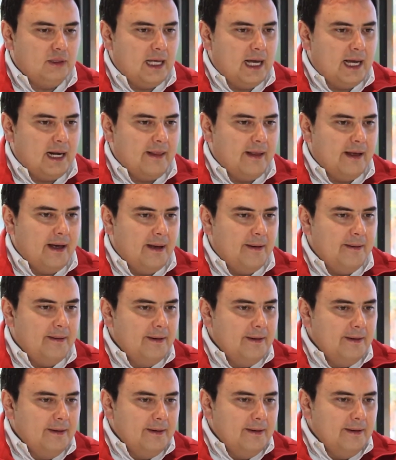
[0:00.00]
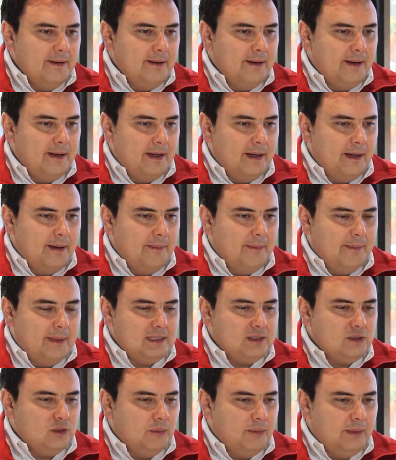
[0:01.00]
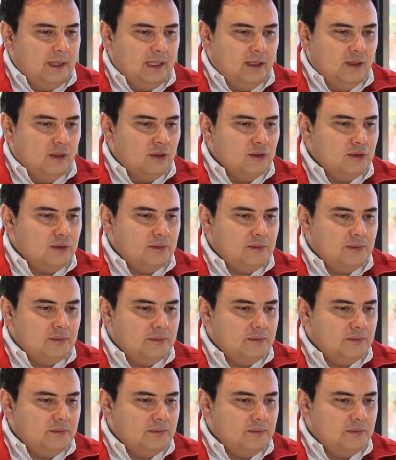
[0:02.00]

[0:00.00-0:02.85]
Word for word: tarda más o menos